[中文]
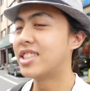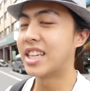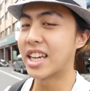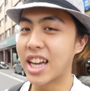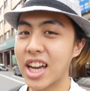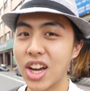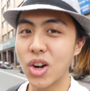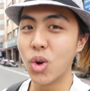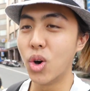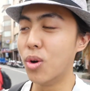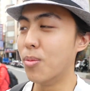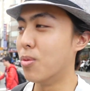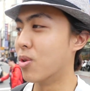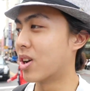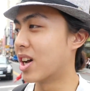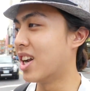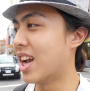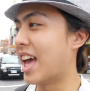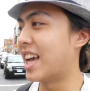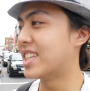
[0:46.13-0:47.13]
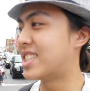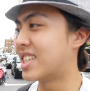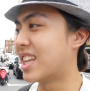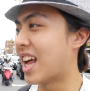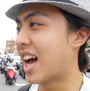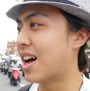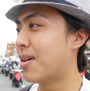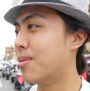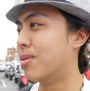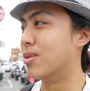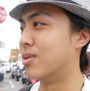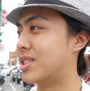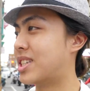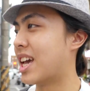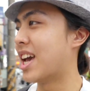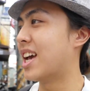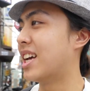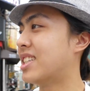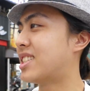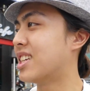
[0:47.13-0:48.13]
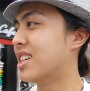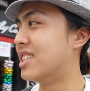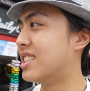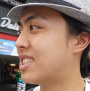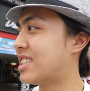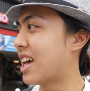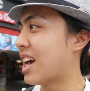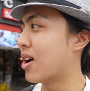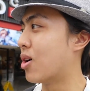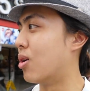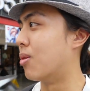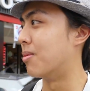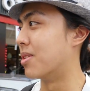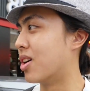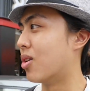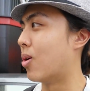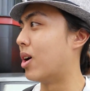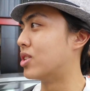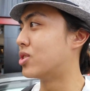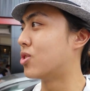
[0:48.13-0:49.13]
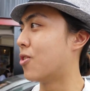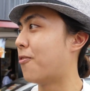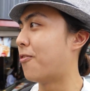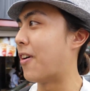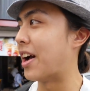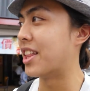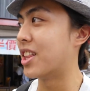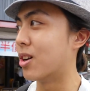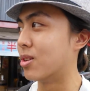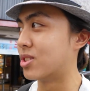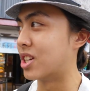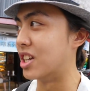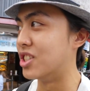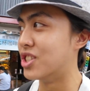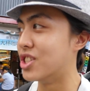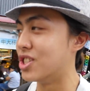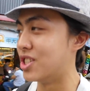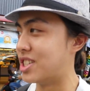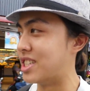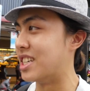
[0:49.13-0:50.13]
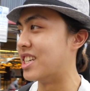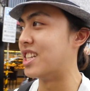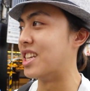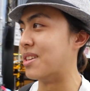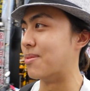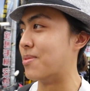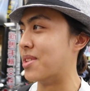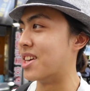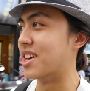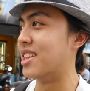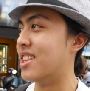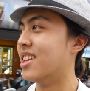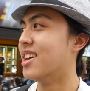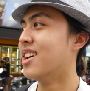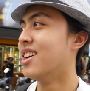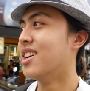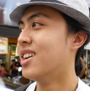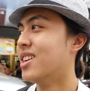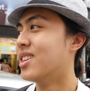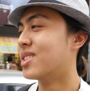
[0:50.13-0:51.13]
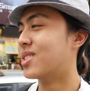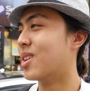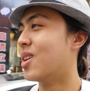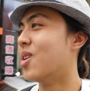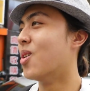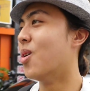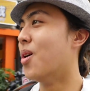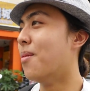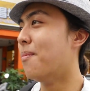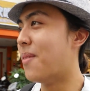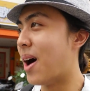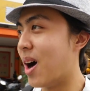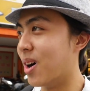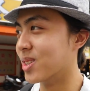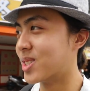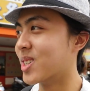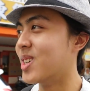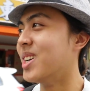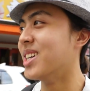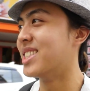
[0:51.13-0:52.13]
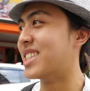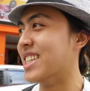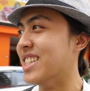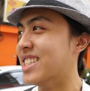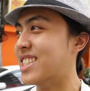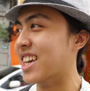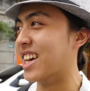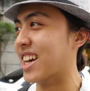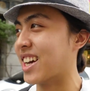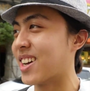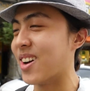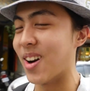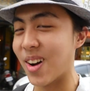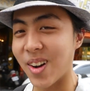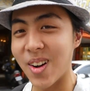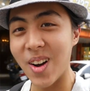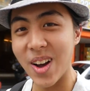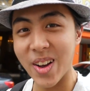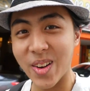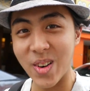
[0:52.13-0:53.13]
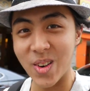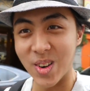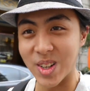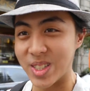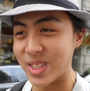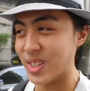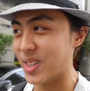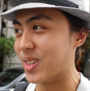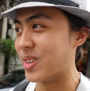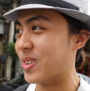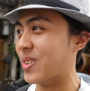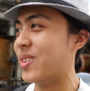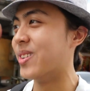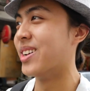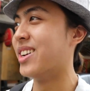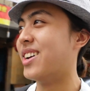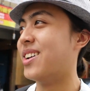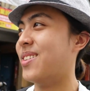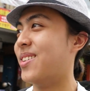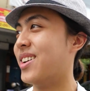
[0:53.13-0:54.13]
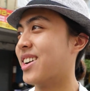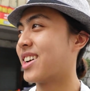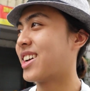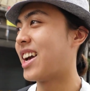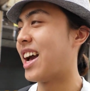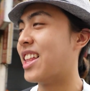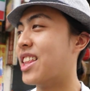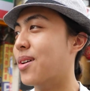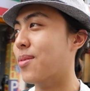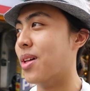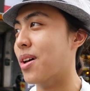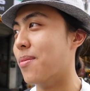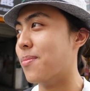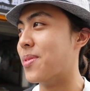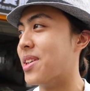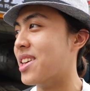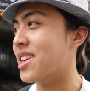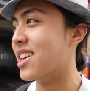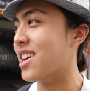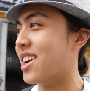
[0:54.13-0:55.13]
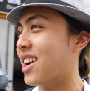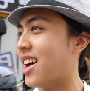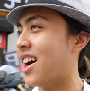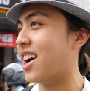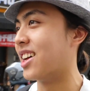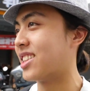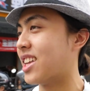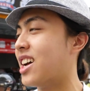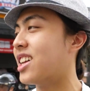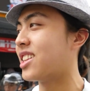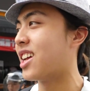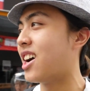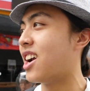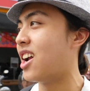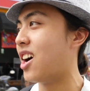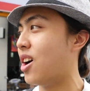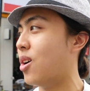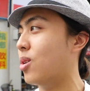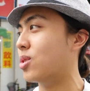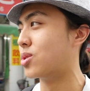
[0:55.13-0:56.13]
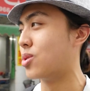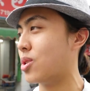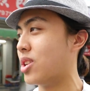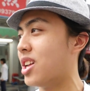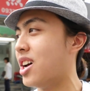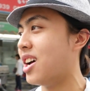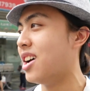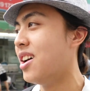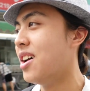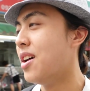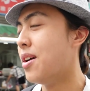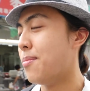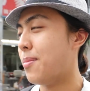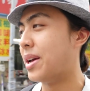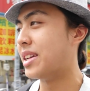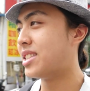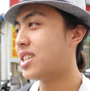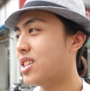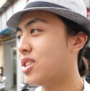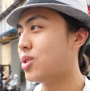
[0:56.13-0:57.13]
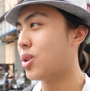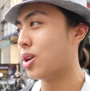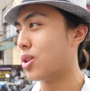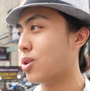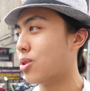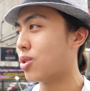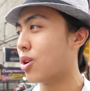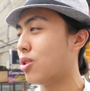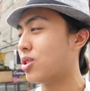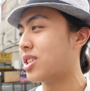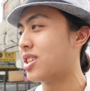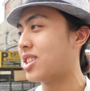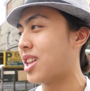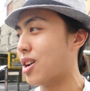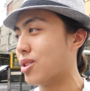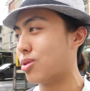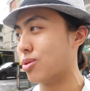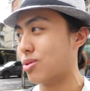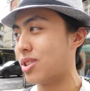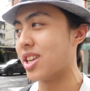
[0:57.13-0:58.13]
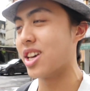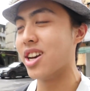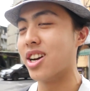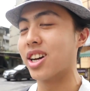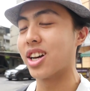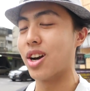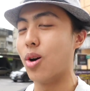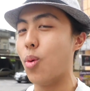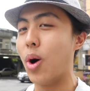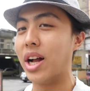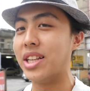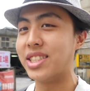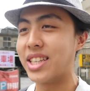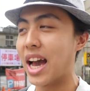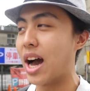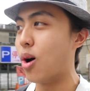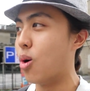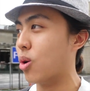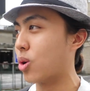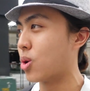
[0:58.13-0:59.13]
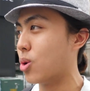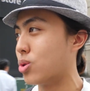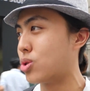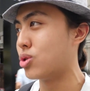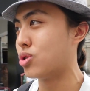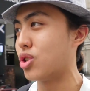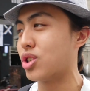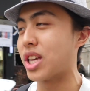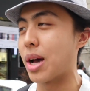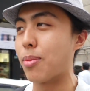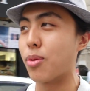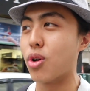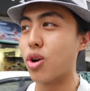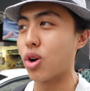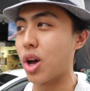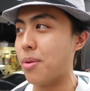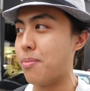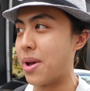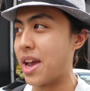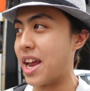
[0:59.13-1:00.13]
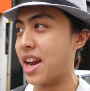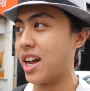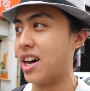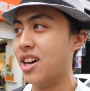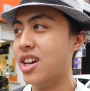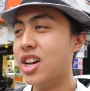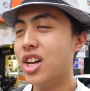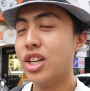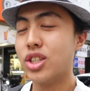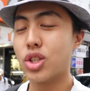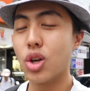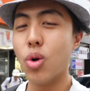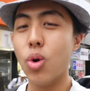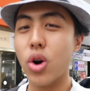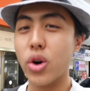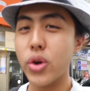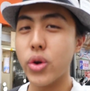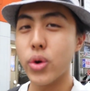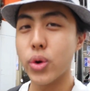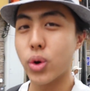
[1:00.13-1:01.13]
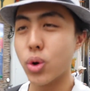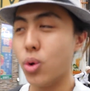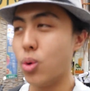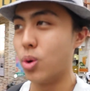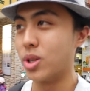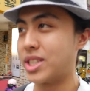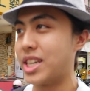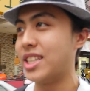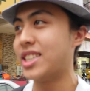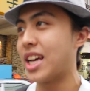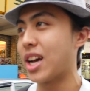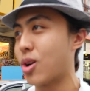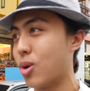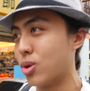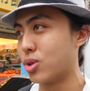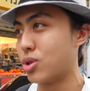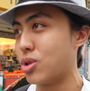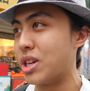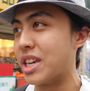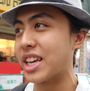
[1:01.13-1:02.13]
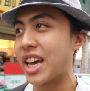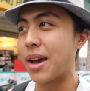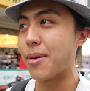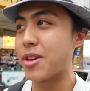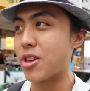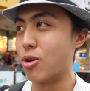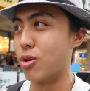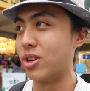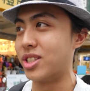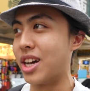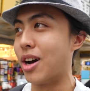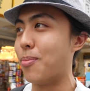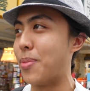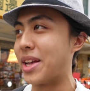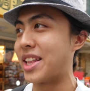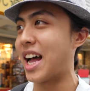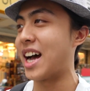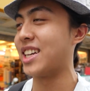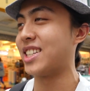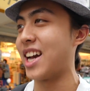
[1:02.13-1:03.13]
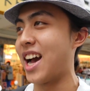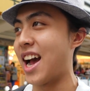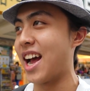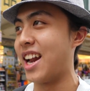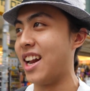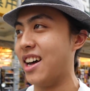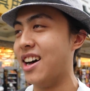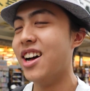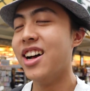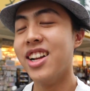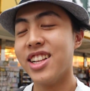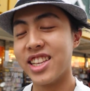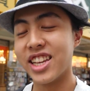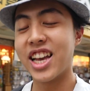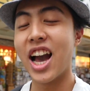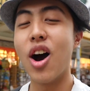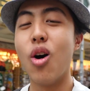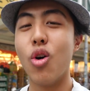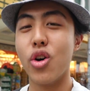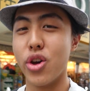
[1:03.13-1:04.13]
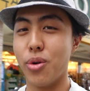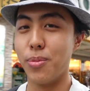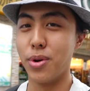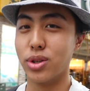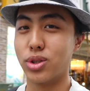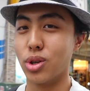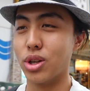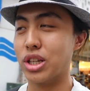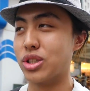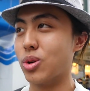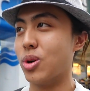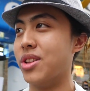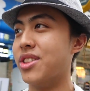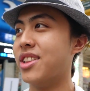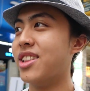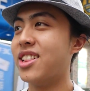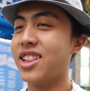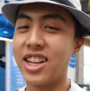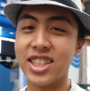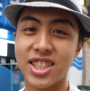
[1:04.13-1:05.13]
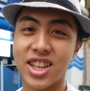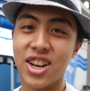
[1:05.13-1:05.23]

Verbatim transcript: 杰克罗姆跟莱斯拉姆，现在正在我们的玩具反斗城日记里面，所以我卯足了精神，赶快过去。看能不能毕业啦！当当然，我觉得每次选出都是倒数第二个玩家，我过去就差不多快没了。所以我预估，我现在过去该有一张被打下来了。你看我有没有说的准？Let's